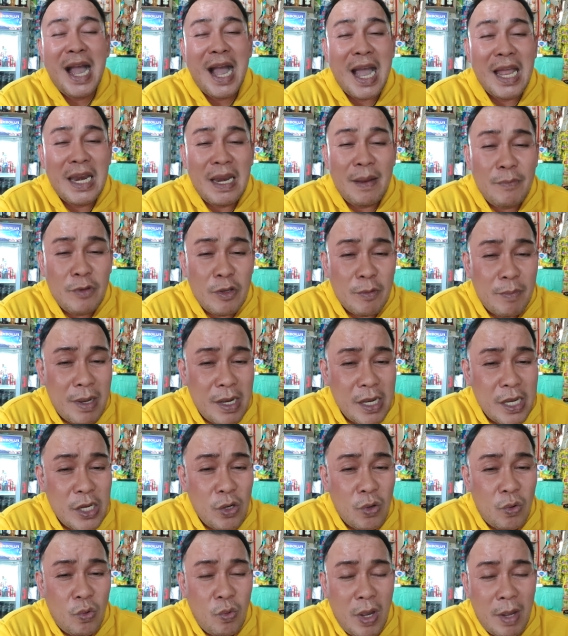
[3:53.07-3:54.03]
Alam nyo
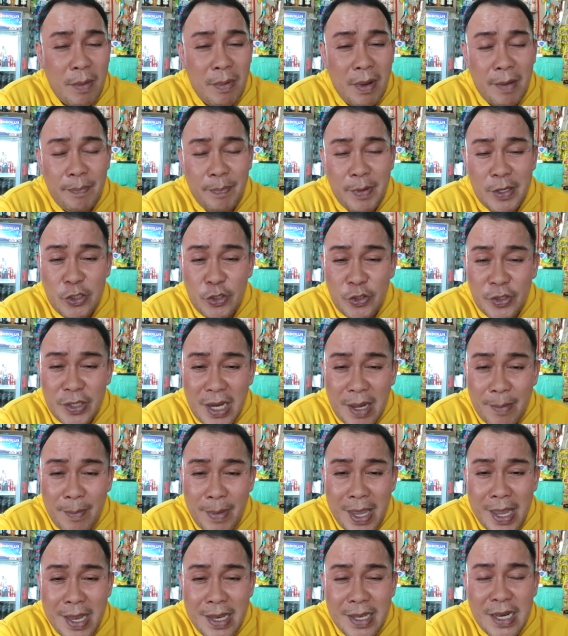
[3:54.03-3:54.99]
bang kinukuha mga picture
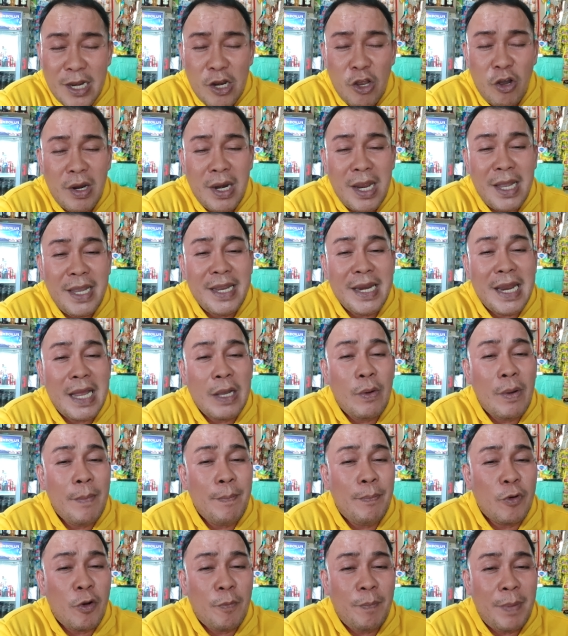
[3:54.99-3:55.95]
namin? Ni Lola
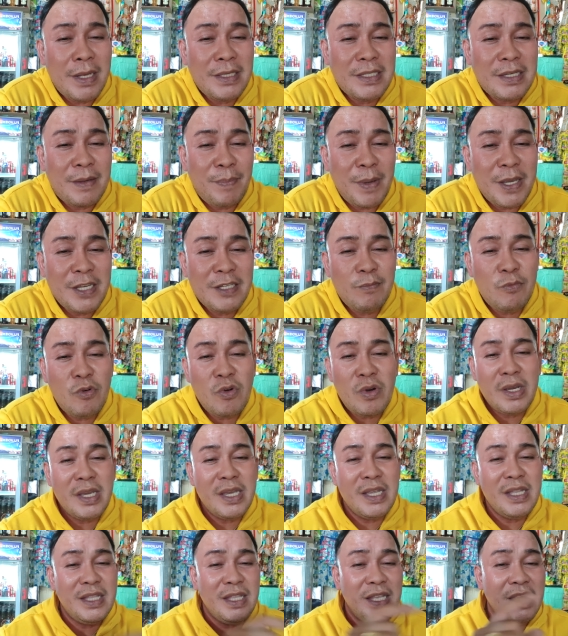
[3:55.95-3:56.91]
ginagawang profile sa
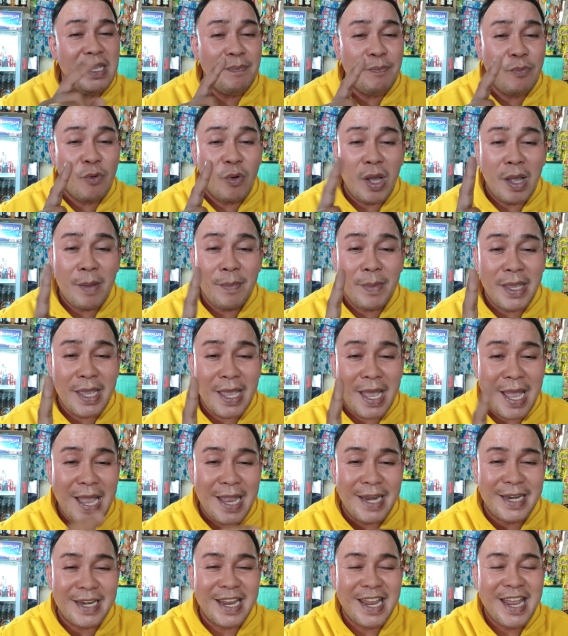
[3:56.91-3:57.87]
Facebook? Hindi po kami
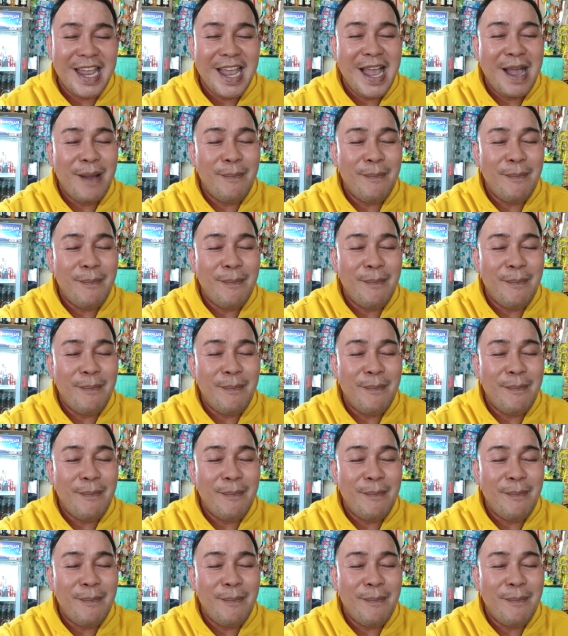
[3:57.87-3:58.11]
yan.